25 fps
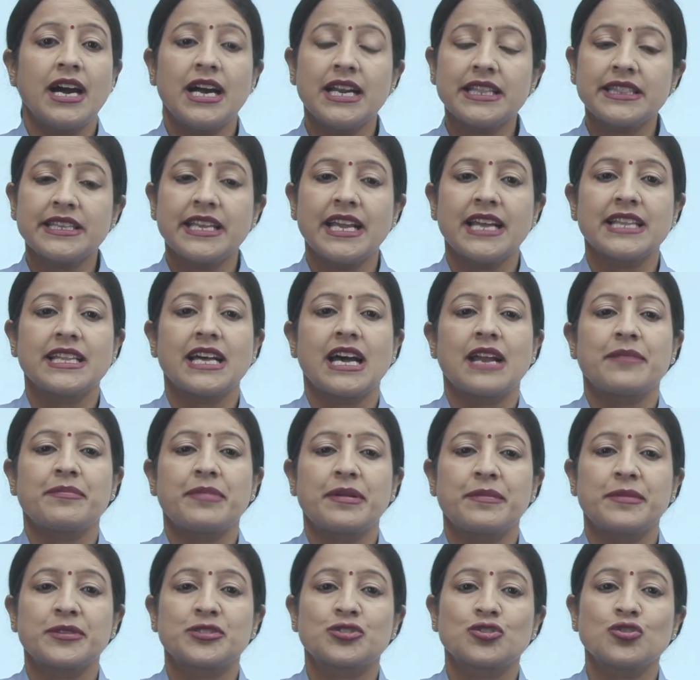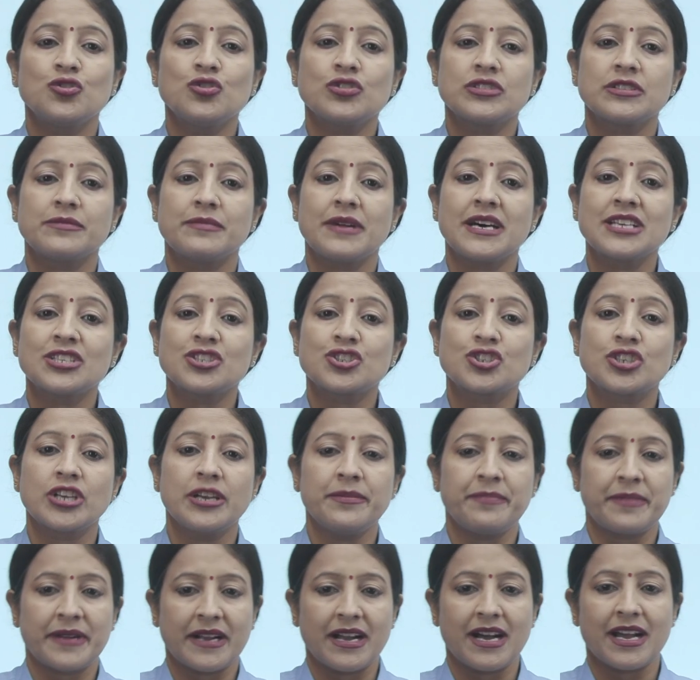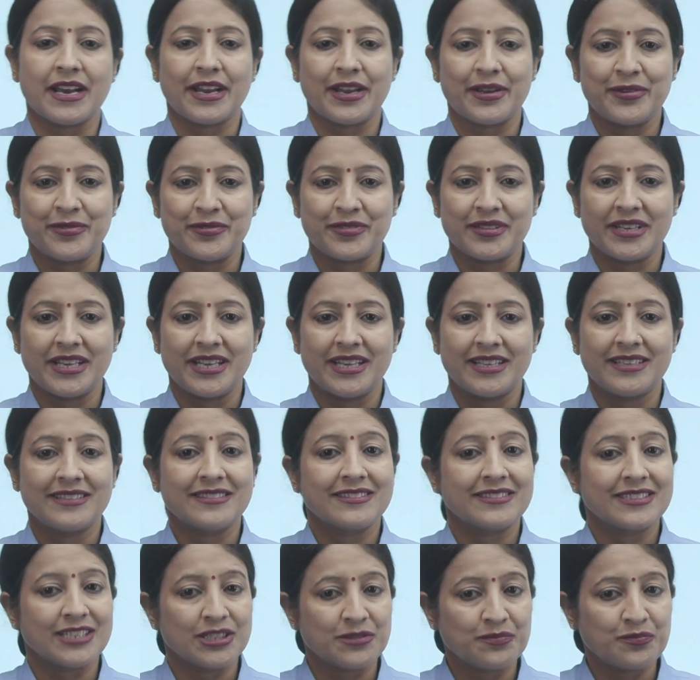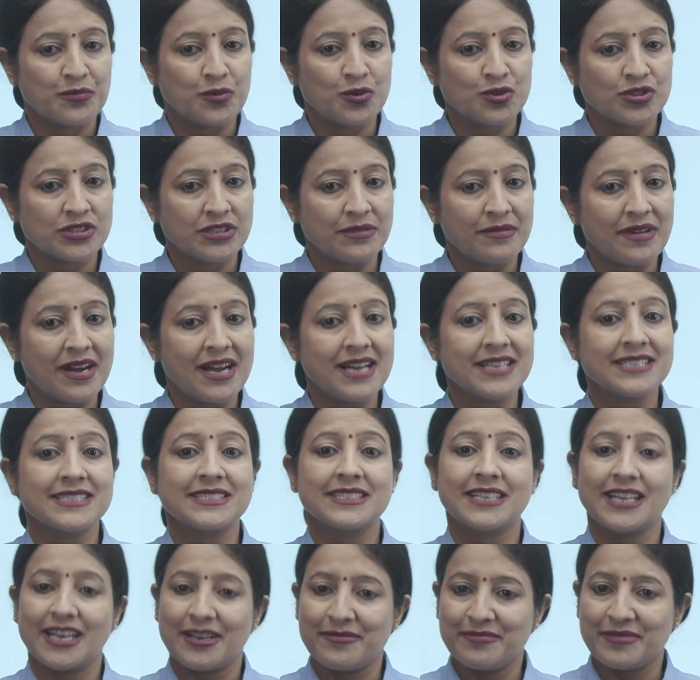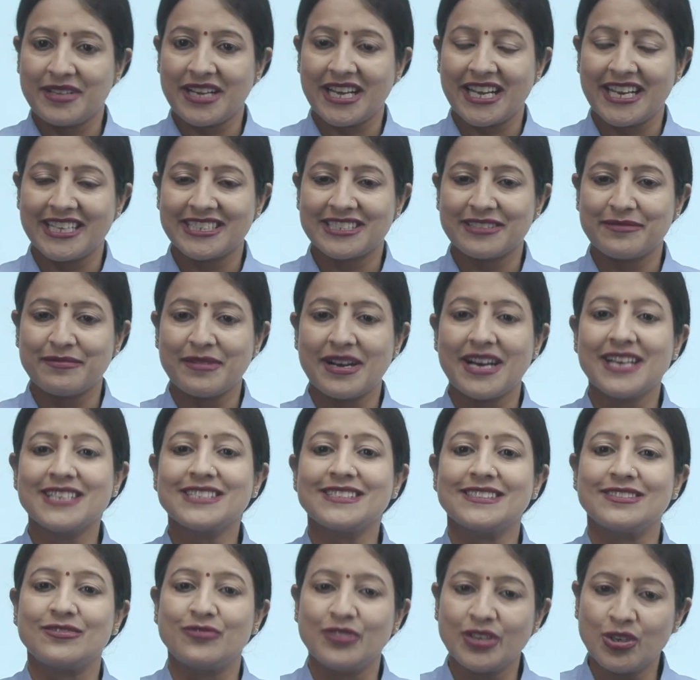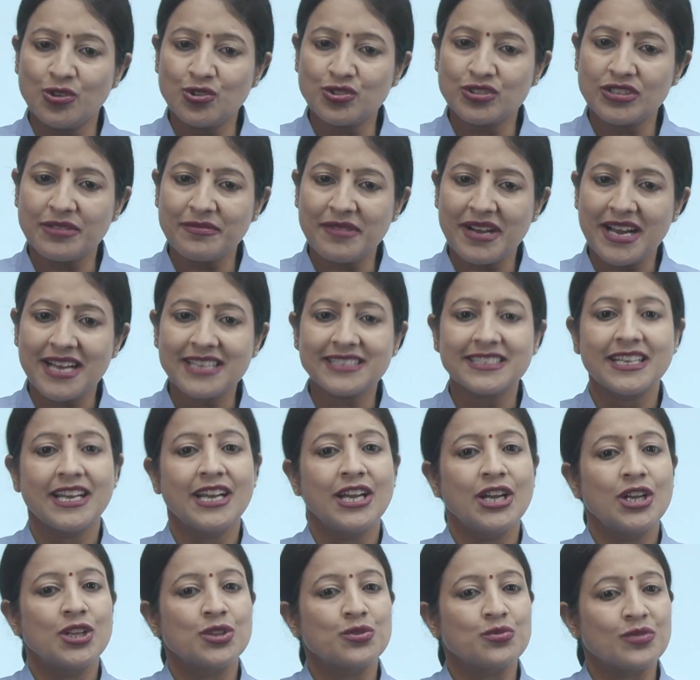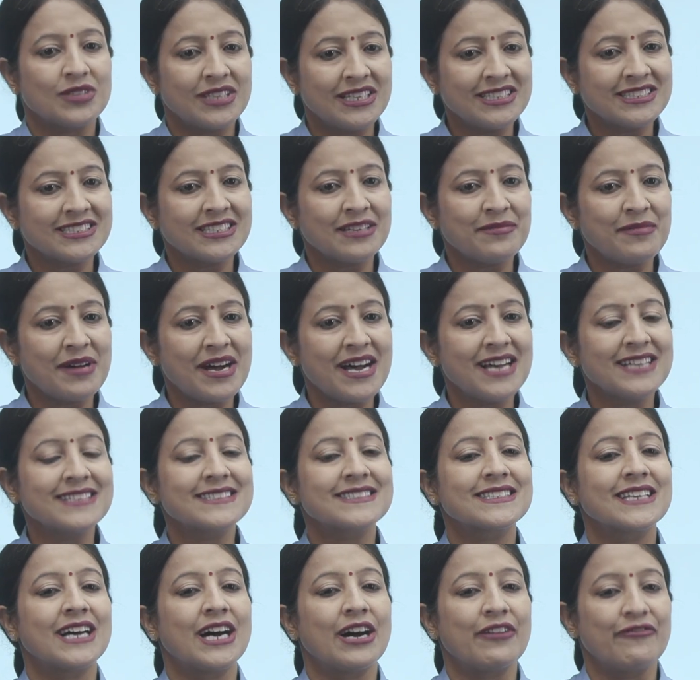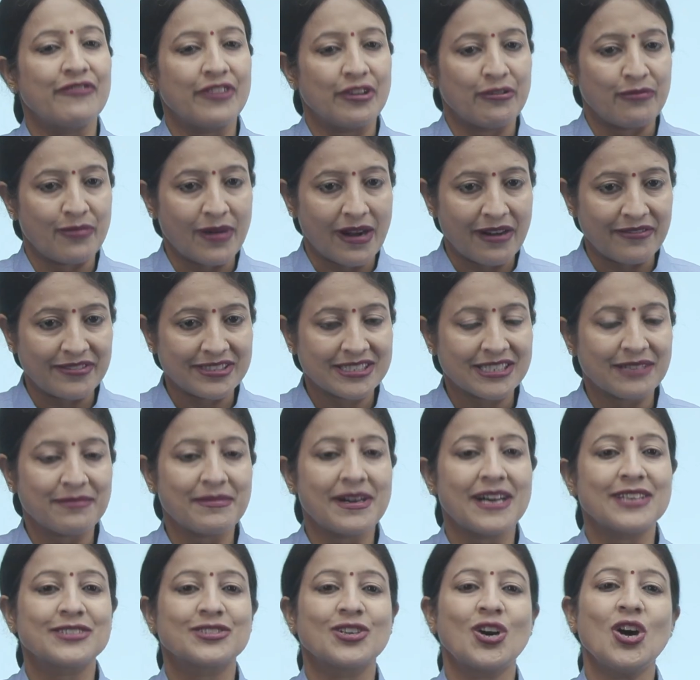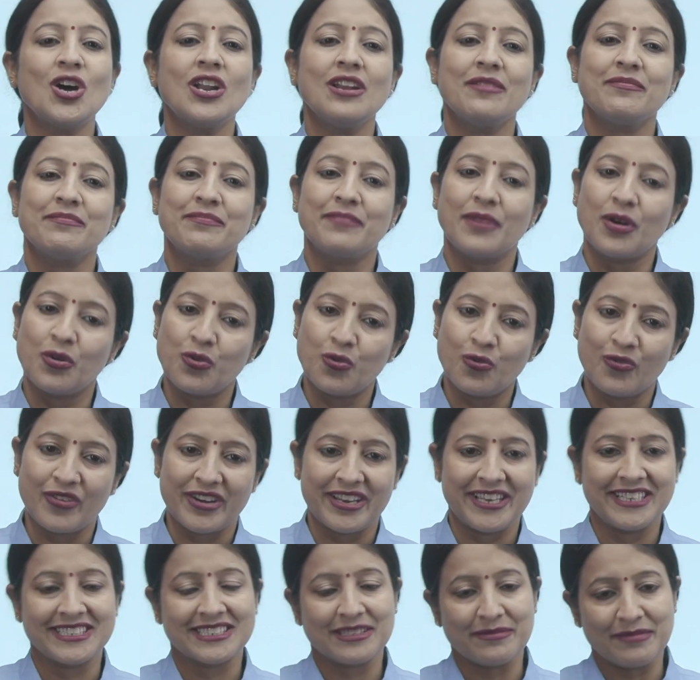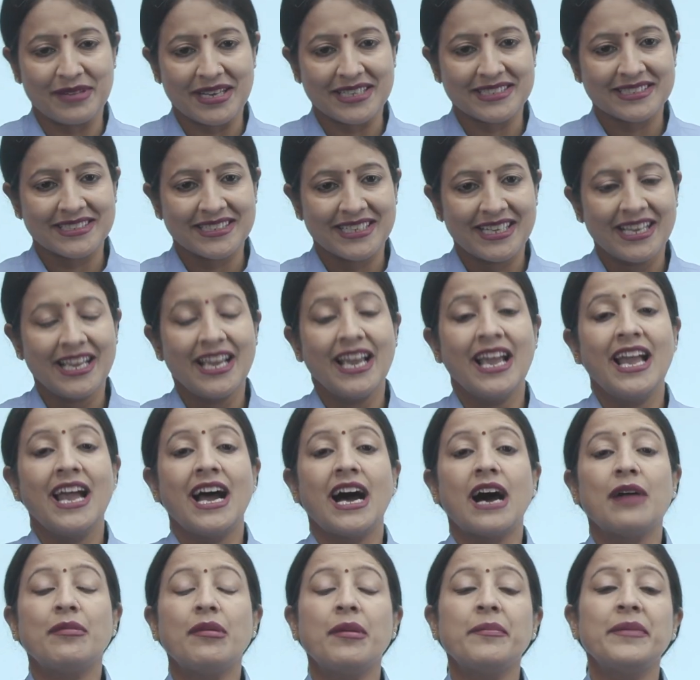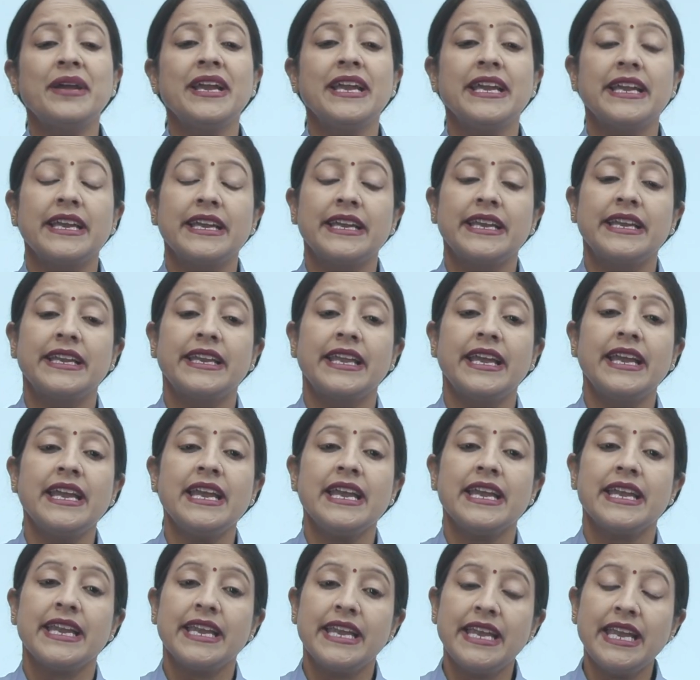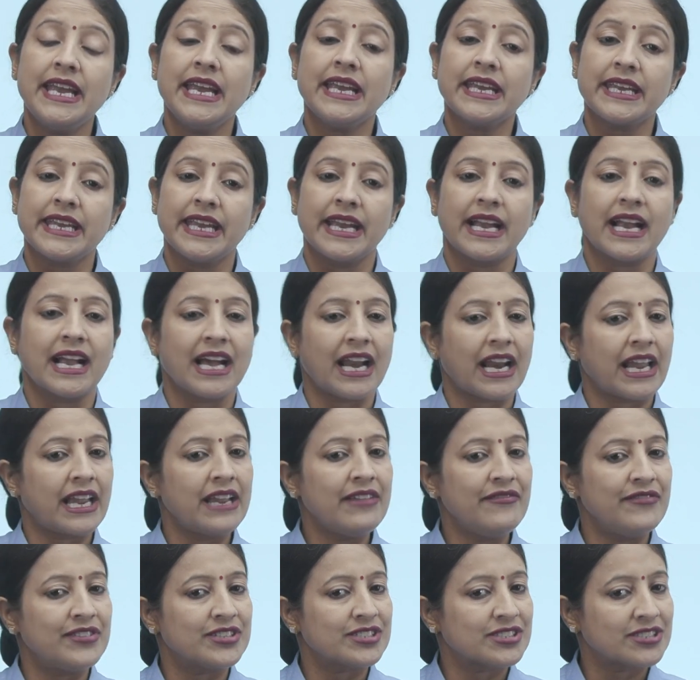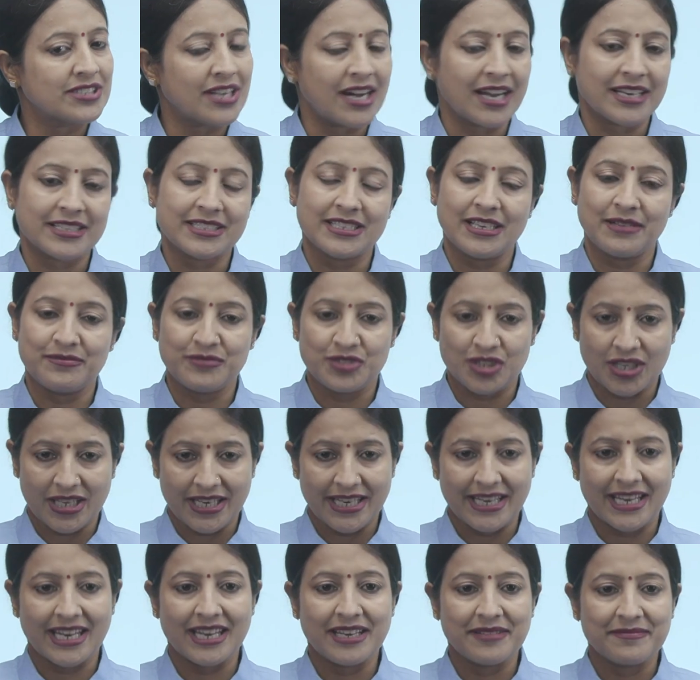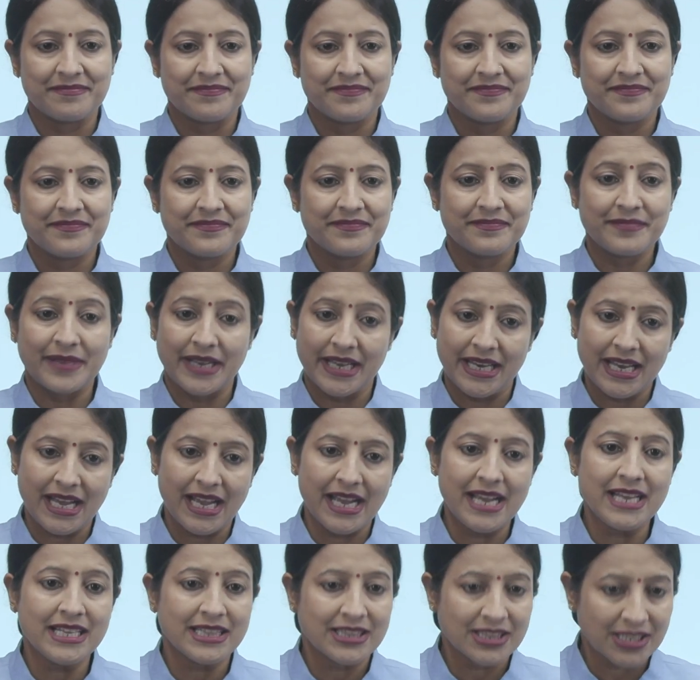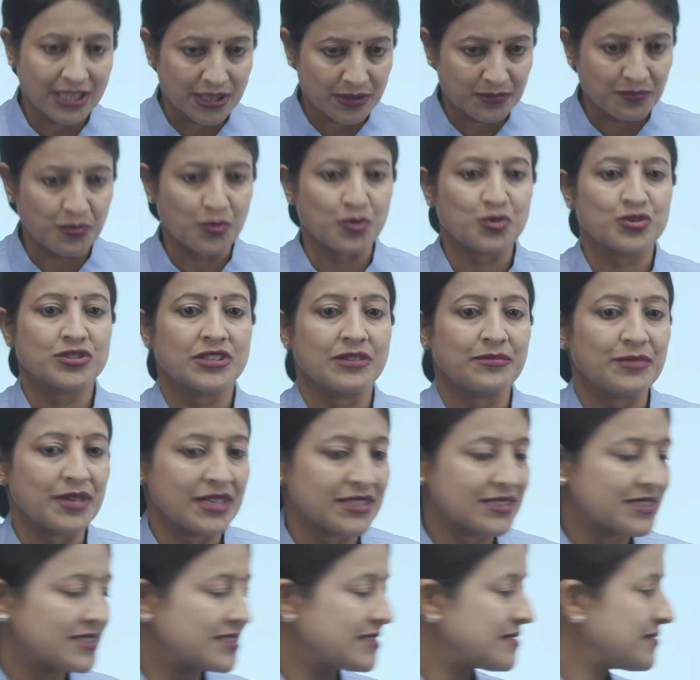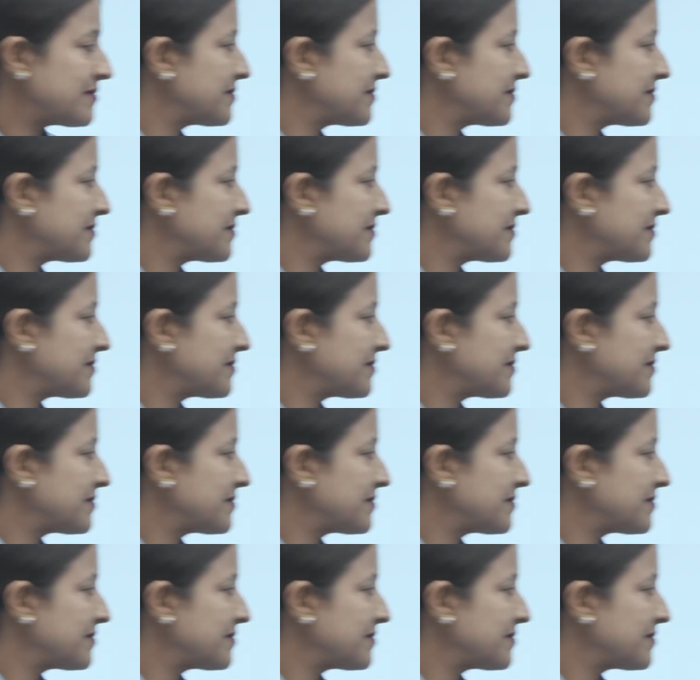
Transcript: अर्थ के आधार पर बच्चों समास छह प्रकार के होते हैं तत्पुरुष समास कर्मधारय समास द्विगु समास द्वदन समास अव्यवभावी समास और बहुव्रीही समास अब हमें इन्हें एक एक करके विस्तार से हम जानेंगे पहला है तत्पुरुष समास